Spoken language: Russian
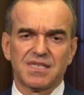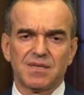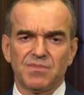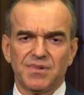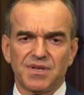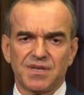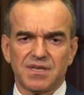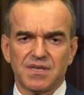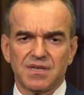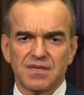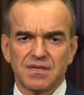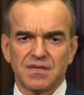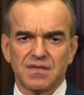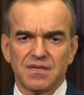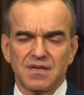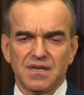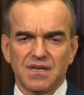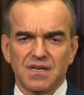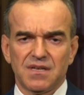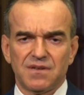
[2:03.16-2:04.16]
земляки,
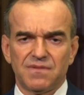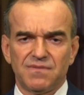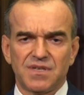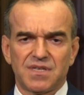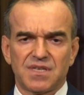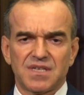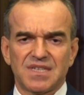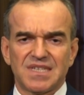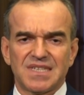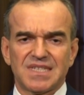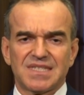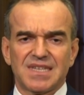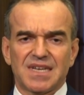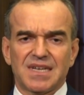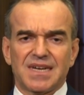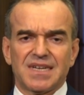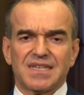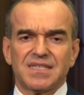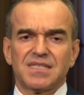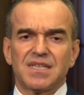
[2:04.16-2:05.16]
ведь
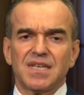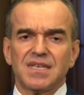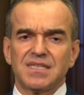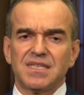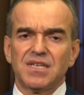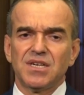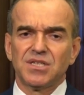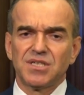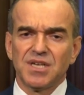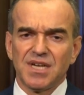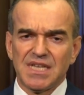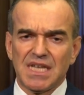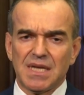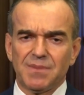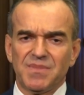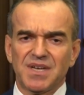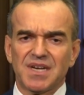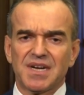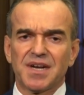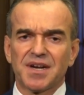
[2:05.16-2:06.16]
за
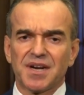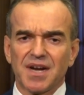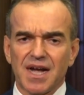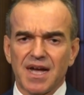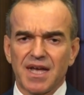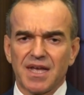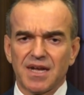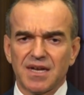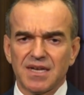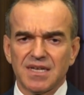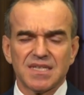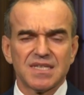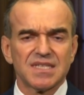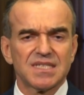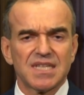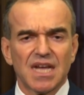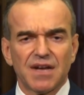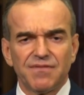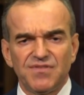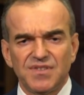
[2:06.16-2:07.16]
достижениями края,
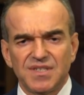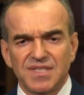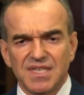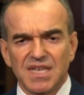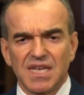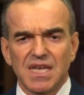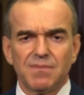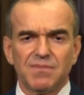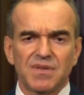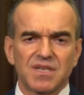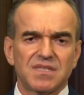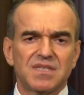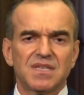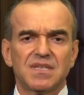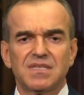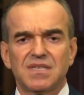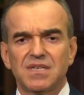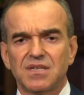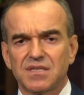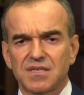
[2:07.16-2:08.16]
за всеми
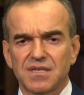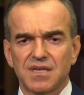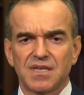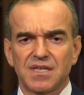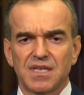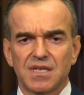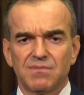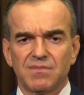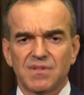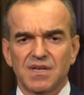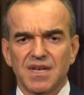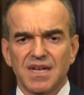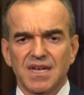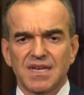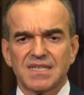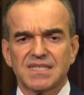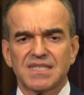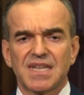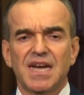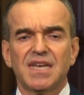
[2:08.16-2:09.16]
достижениями
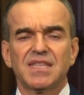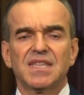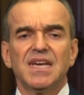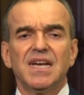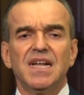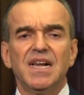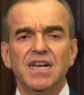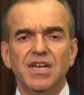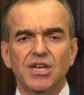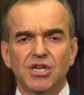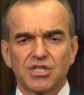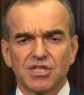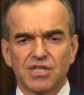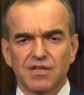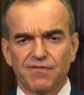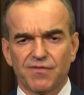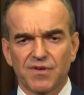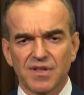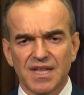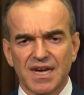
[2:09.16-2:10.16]
стоит
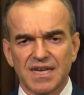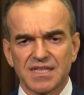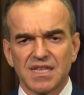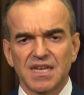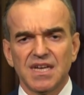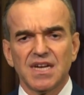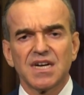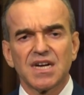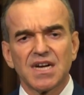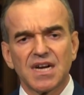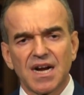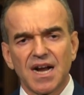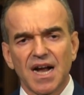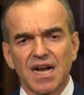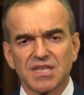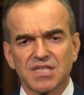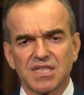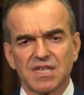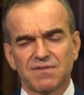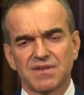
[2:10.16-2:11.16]
личный вклад
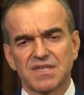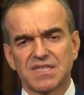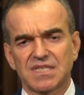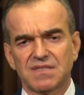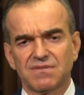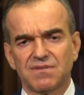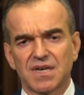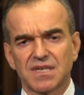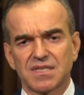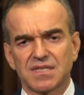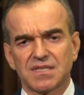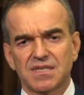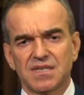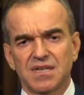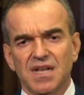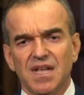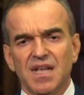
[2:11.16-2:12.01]
каждого из вас.